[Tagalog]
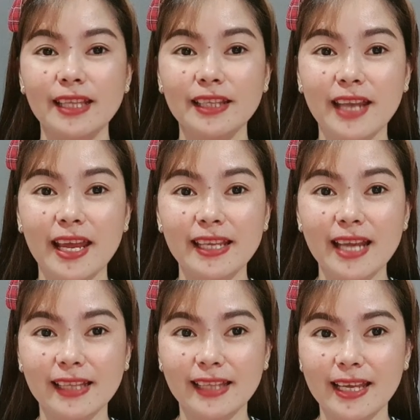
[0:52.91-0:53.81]
itatry
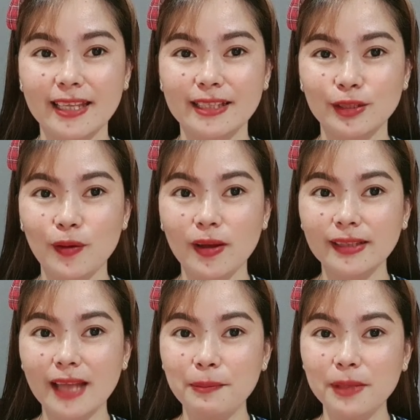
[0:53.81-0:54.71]
natin. So,
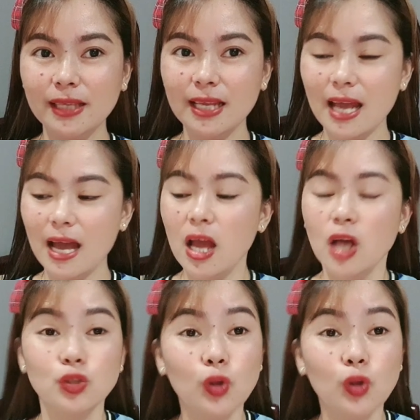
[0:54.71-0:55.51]
ang dami nila.